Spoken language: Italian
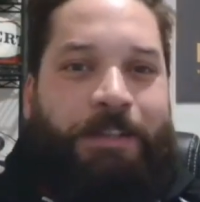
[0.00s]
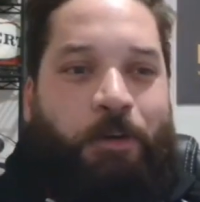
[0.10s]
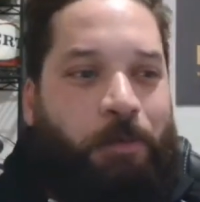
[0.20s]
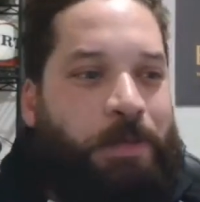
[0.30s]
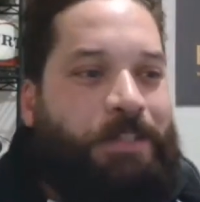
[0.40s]

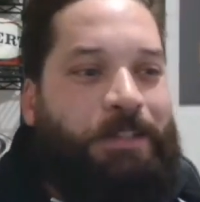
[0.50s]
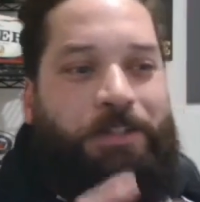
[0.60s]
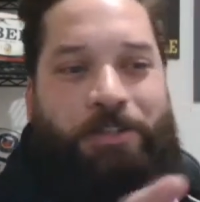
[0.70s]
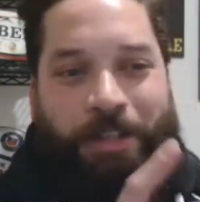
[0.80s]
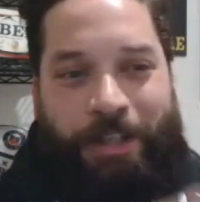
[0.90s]
come si
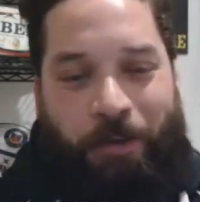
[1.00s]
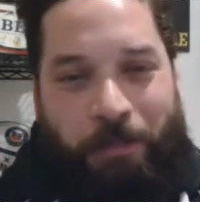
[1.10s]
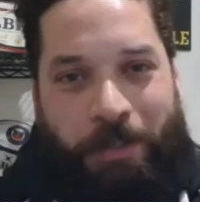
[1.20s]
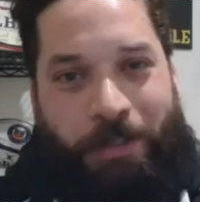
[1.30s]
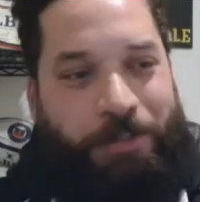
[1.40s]
dice,
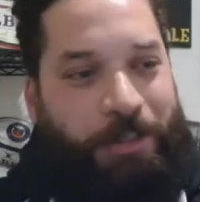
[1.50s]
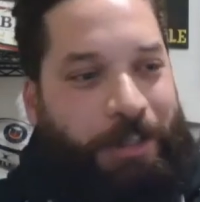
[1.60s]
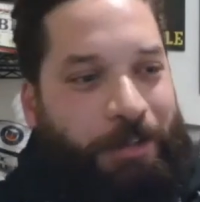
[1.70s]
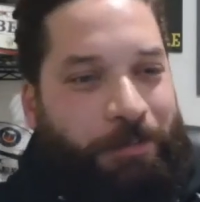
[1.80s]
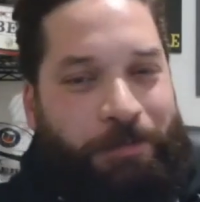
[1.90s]
come dice
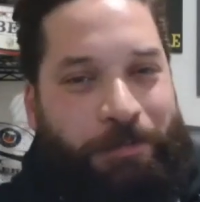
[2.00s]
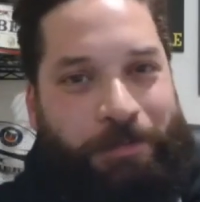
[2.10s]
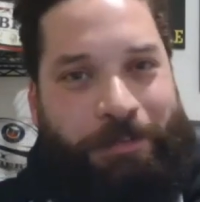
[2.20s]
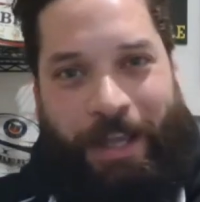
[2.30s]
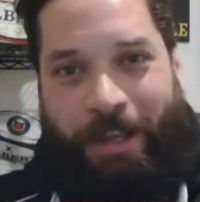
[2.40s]

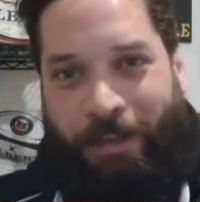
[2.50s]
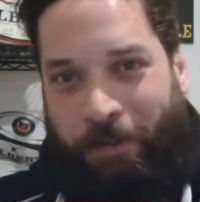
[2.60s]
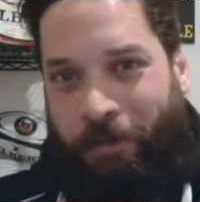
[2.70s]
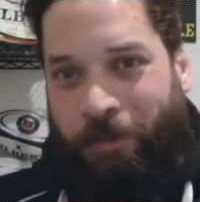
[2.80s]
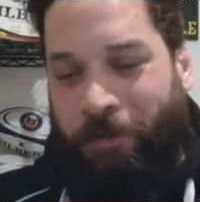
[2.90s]
un
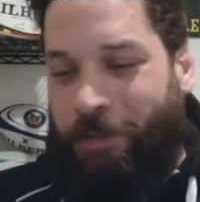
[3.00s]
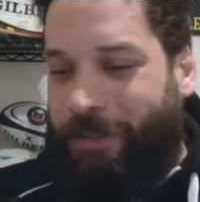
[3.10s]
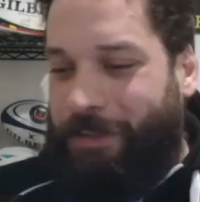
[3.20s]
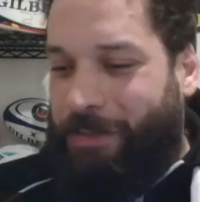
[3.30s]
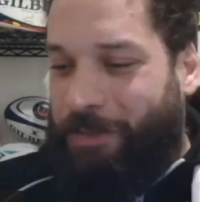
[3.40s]
tecnico
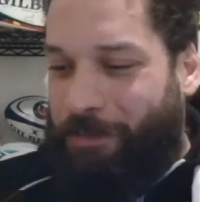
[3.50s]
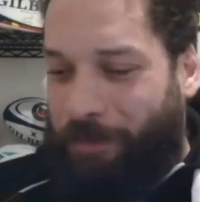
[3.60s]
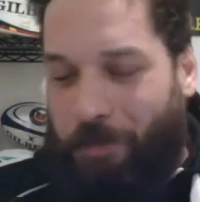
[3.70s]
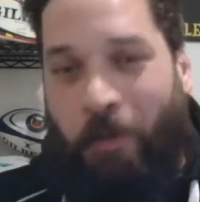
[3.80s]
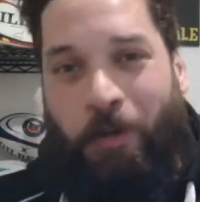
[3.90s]

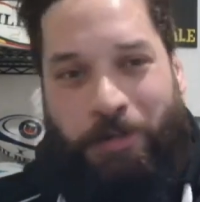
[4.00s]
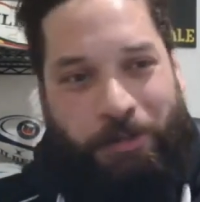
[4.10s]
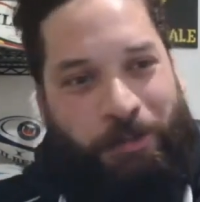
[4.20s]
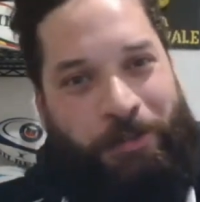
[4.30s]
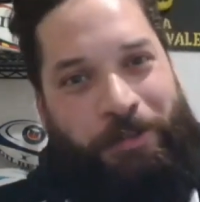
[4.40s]

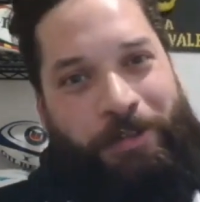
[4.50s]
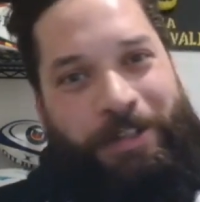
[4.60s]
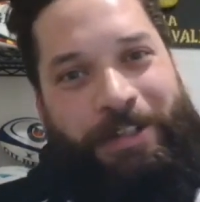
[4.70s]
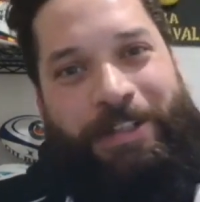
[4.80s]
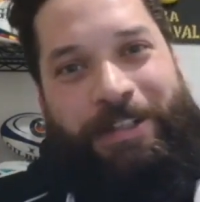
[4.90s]
famoso,
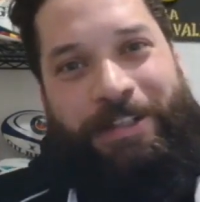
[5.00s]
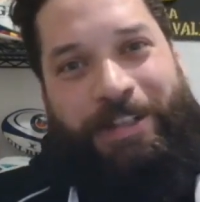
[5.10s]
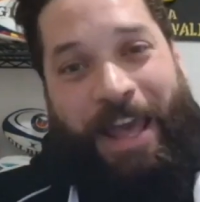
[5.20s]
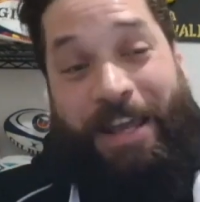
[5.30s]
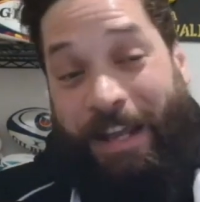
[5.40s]

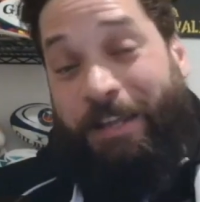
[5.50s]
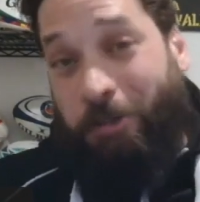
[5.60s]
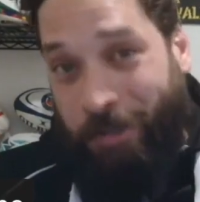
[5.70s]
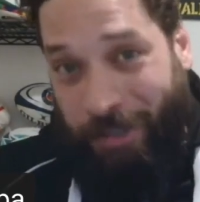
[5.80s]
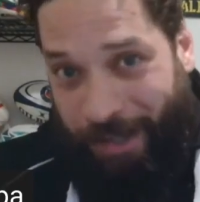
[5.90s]
era il
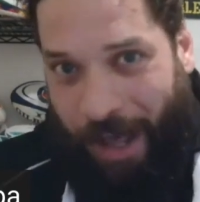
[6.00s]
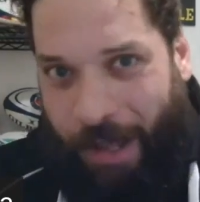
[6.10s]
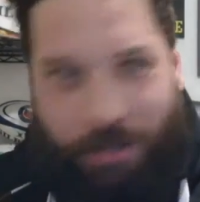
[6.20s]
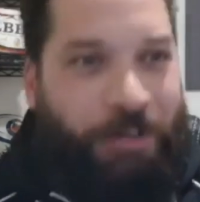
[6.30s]
gorillaio,